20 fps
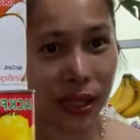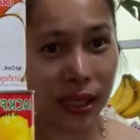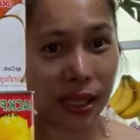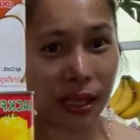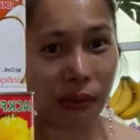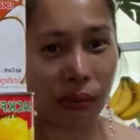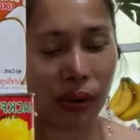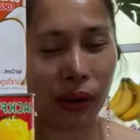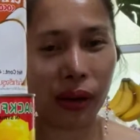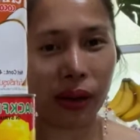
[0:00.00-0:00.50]
ba
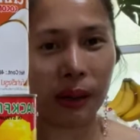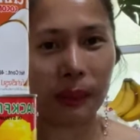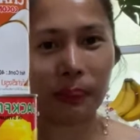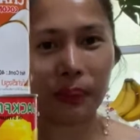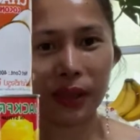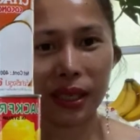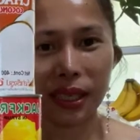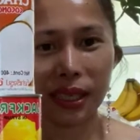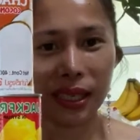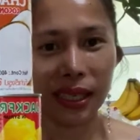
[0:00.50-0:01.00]
diba?
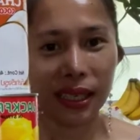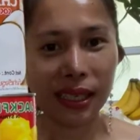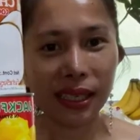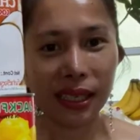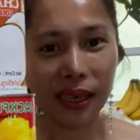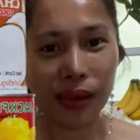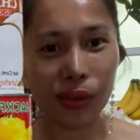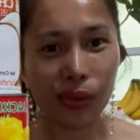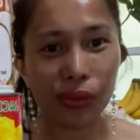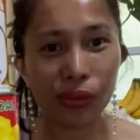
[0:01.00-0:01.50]
Hindi
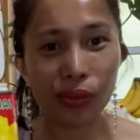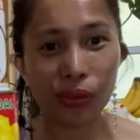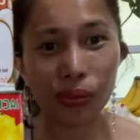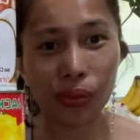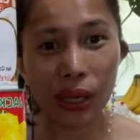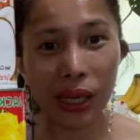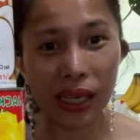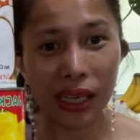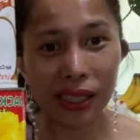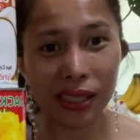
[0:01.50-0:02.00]
ako
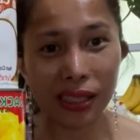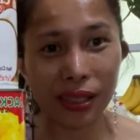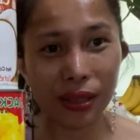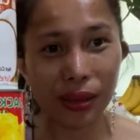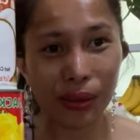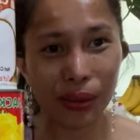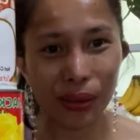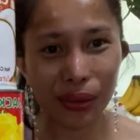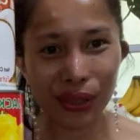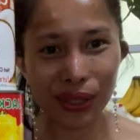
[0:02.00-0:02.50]

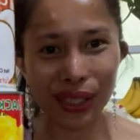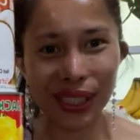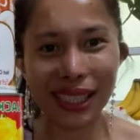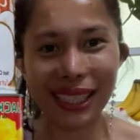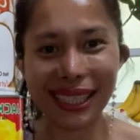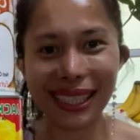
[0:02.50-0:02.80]
gumagastos.